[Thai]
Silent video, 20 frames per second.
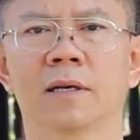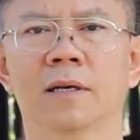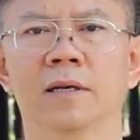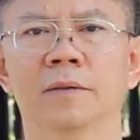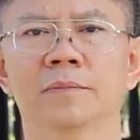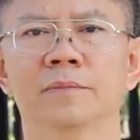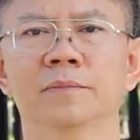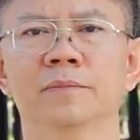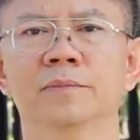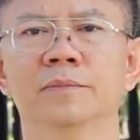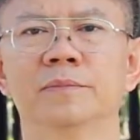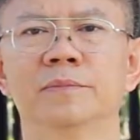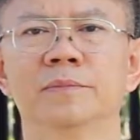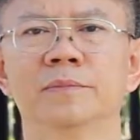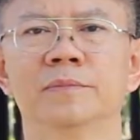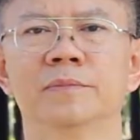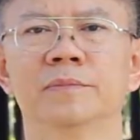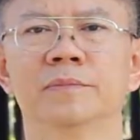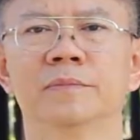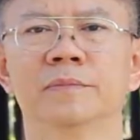ครับ
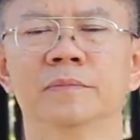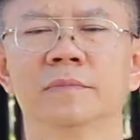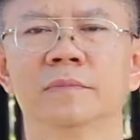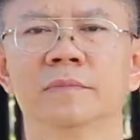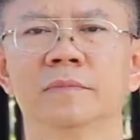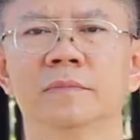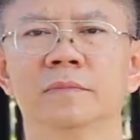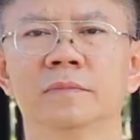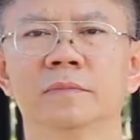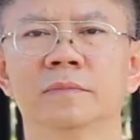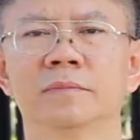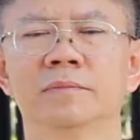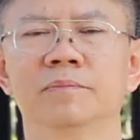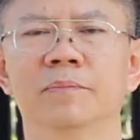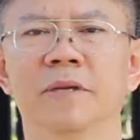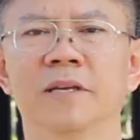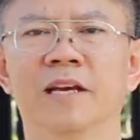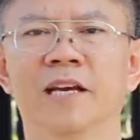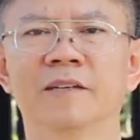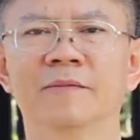
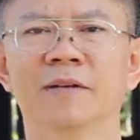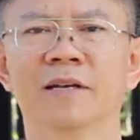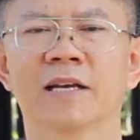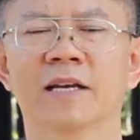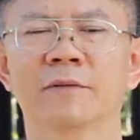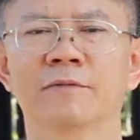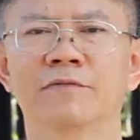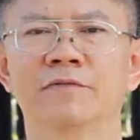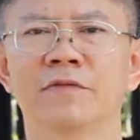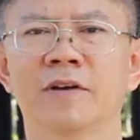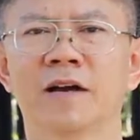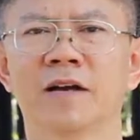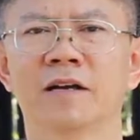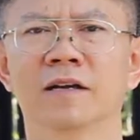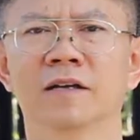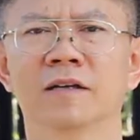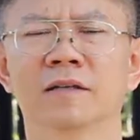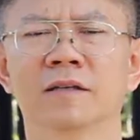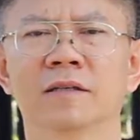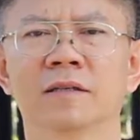เป็นไงบ้างครับฟัง
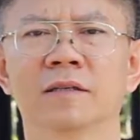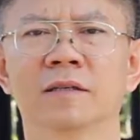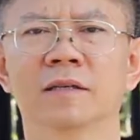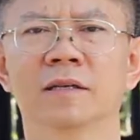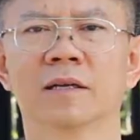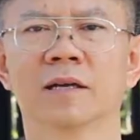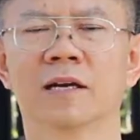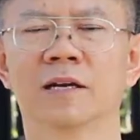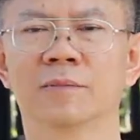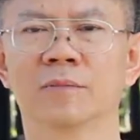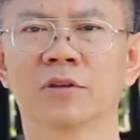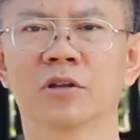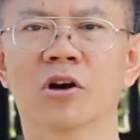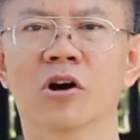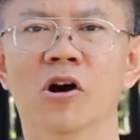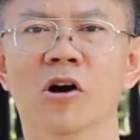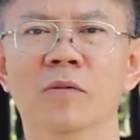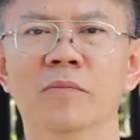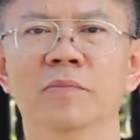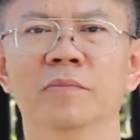คำต
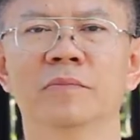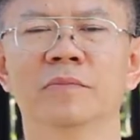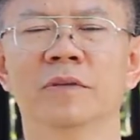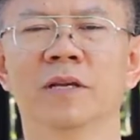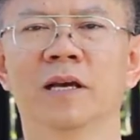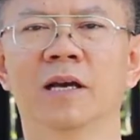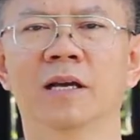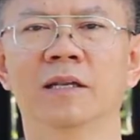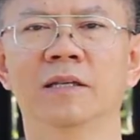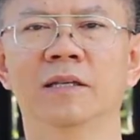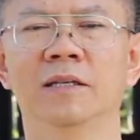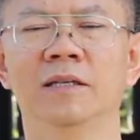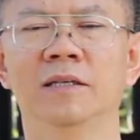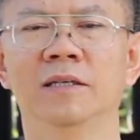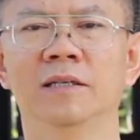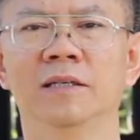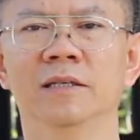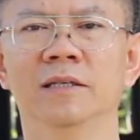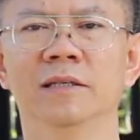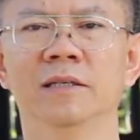อบนะฮะที่
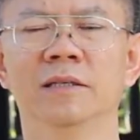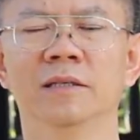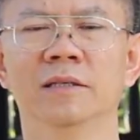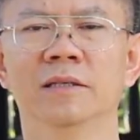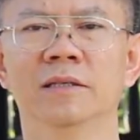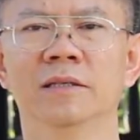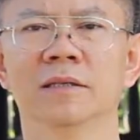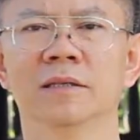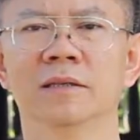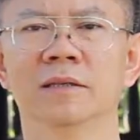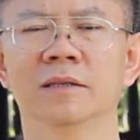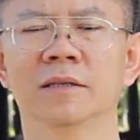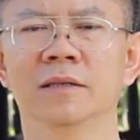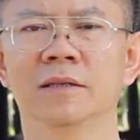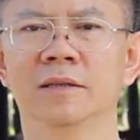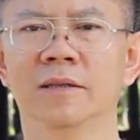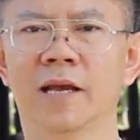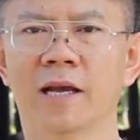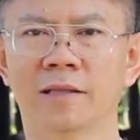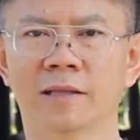
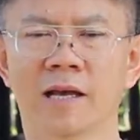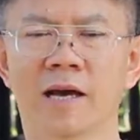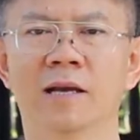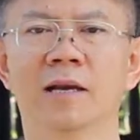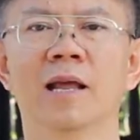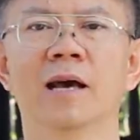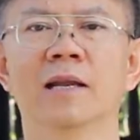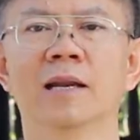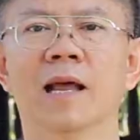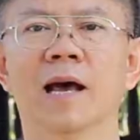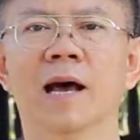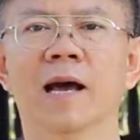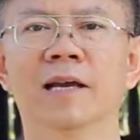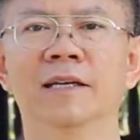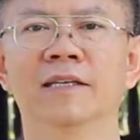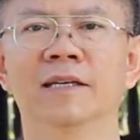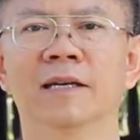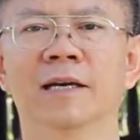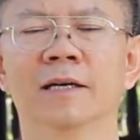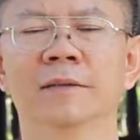แตกต่างหลากหลาย
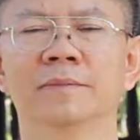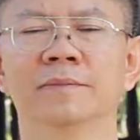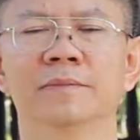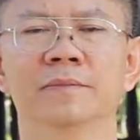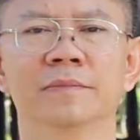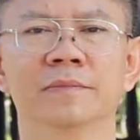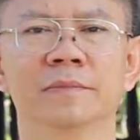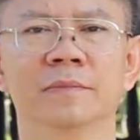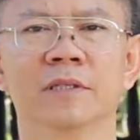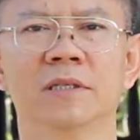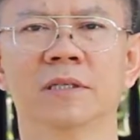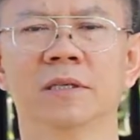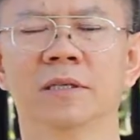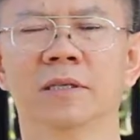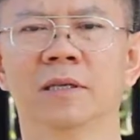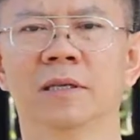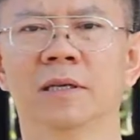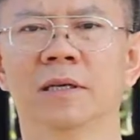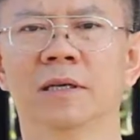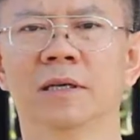นะครับ
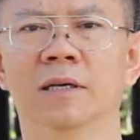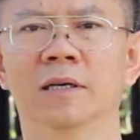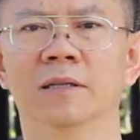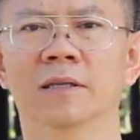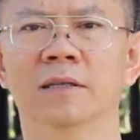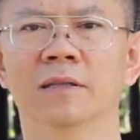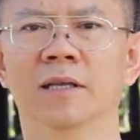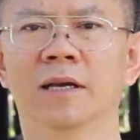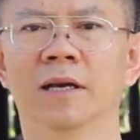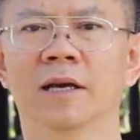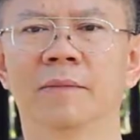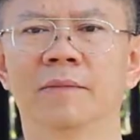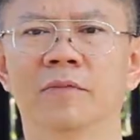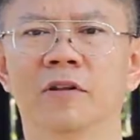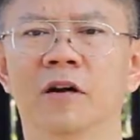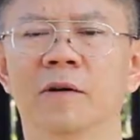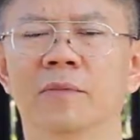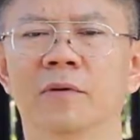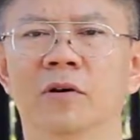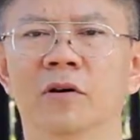ตั้งแต่
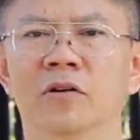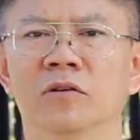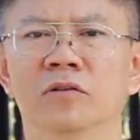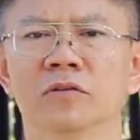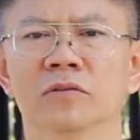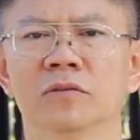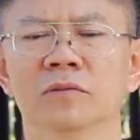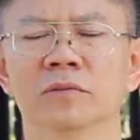คำตอบของ